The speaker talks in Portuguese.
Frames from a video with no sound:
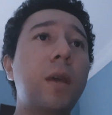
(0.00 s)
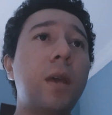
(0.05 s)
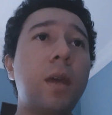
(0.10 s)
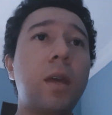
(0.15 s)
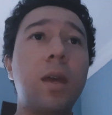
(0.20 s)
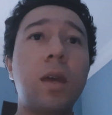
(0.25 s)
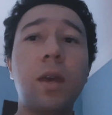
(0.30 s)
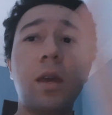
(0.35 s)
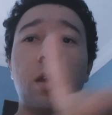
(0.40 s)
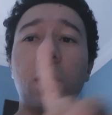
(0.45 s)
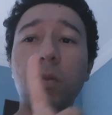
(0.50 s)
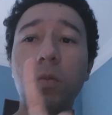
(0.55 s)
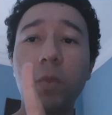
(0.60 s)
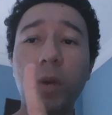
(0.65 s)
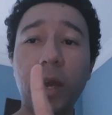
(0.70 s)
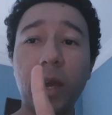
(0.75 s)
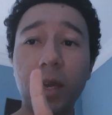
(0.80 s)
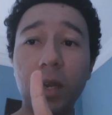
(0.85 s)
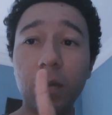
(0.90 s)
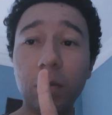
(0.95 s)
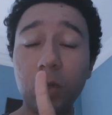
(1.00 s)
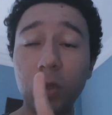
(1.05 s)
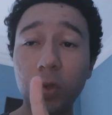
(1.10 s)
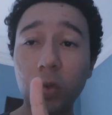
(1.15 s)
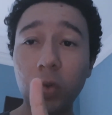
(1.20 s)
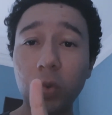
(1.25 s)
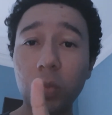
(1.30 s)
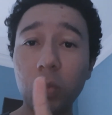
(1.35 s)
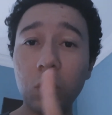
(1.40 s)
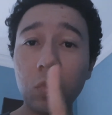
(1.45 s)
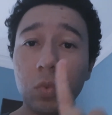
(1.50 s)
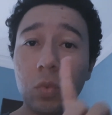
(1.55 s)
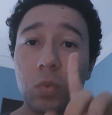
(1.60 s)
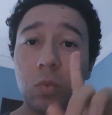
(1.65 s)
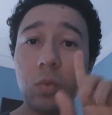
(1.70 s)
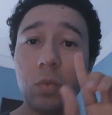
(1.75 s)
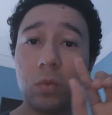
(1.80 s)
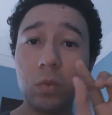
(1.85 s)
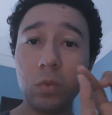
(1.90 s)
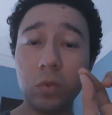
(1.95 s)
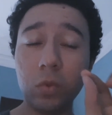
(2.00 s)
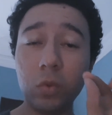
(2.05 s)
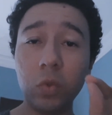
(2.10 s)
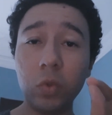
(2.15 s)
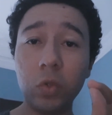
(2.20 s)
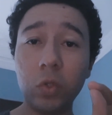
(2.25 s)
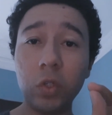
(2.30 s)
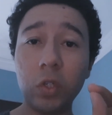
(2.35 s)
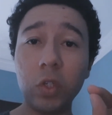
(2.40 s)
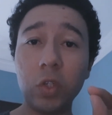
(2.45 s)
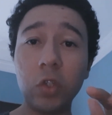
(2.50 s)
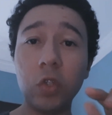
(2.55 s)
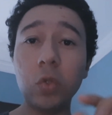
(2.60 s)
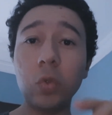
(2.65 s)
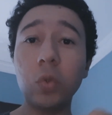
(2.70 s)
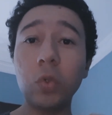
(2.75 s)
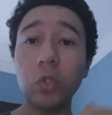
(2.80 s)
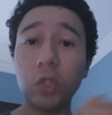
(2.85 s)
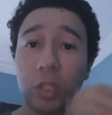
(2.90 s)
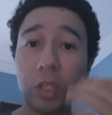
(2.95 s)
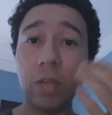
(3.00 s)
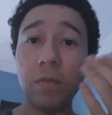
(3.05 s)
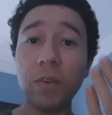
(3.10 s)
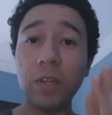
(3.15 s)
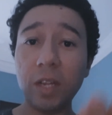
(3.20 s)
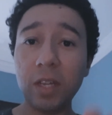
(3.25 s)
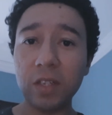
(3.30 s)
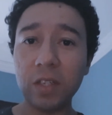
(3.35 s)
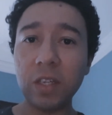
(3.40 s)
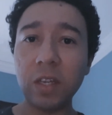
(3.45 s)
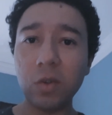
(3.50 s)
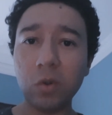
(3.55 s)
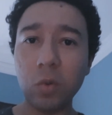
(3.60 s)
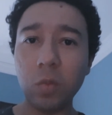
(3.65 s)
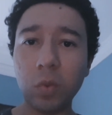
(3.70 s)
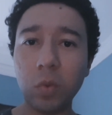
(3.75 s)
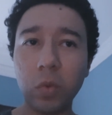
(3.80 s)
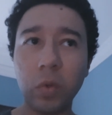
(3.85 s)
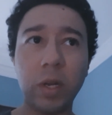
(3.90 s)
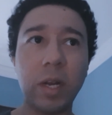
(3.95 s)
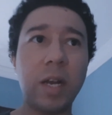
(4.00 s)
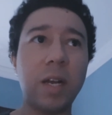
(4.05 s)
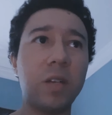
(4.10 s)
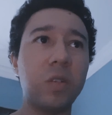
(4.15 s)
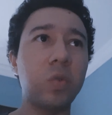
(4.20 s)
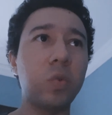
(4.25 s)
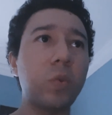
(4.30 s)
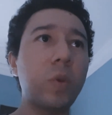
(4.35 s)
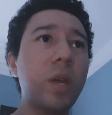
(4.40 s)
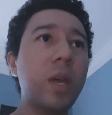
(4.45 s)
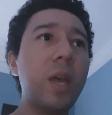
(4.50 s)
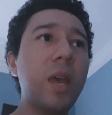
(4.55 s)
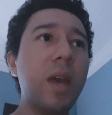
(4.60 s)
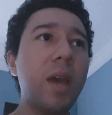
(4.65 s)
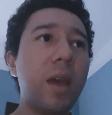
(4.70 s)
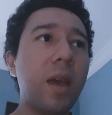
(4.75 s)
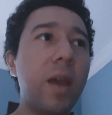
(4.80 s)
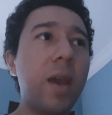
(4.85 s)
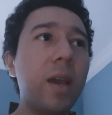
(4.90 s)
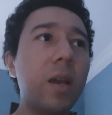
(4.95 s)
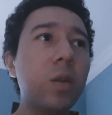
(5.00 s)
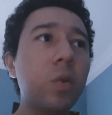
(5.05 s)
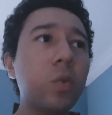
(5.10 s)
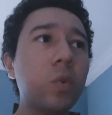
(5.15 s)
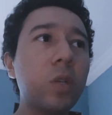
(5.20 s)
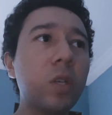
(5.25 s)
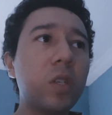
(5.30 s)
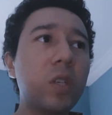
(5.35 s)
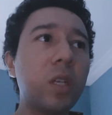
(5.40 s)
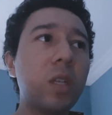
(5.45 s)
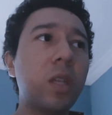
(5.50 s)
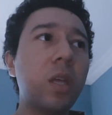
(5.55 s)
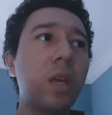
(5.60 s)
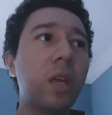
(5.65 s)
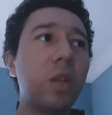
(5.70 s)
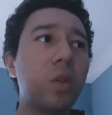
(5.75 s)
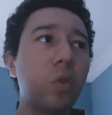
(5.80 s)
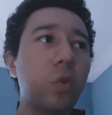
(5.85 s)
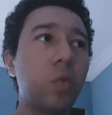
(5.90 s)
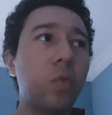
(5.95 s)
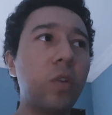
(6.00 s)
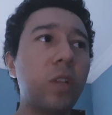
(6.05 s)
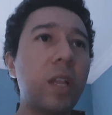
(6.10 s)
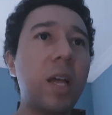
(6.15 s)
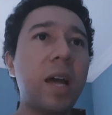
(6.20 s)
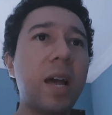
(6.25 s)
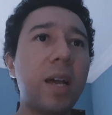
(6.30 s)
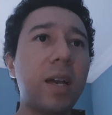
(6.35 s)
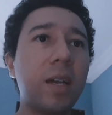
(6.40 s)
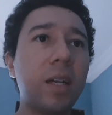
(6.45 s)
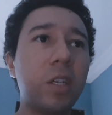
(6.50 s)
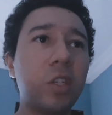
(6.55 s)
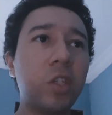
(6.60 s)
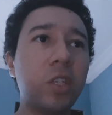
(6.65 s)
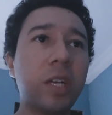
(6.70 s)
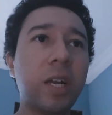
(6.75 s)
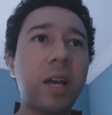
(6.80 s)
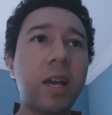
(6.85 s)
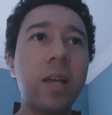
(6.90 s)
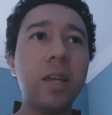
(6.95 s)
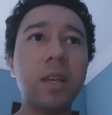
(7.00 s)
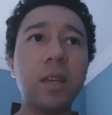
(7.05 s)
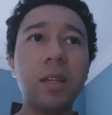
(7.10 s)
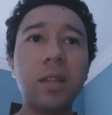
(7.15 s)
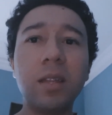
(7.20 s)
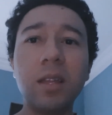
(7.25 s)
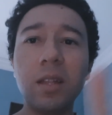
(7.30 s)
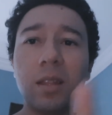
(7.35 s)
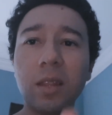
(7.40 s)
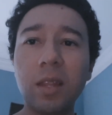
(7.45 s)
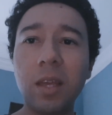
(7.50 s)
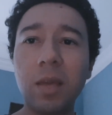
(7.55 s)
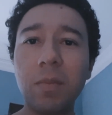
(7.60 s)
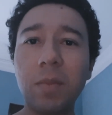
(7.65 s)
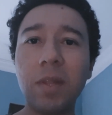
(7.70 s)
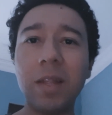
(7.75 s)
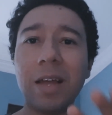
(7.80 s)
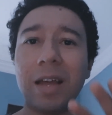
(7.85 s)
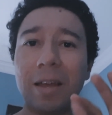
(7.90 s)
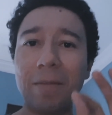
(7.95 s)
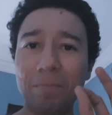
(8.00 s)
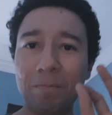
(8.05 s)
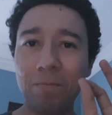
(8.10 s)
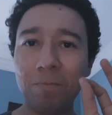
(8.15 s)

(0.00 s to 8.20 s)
É uma regra muito comum dos dias de hoje, que deveria ser comum no caso. Regra do DCD: duvidar, criticar e determinar.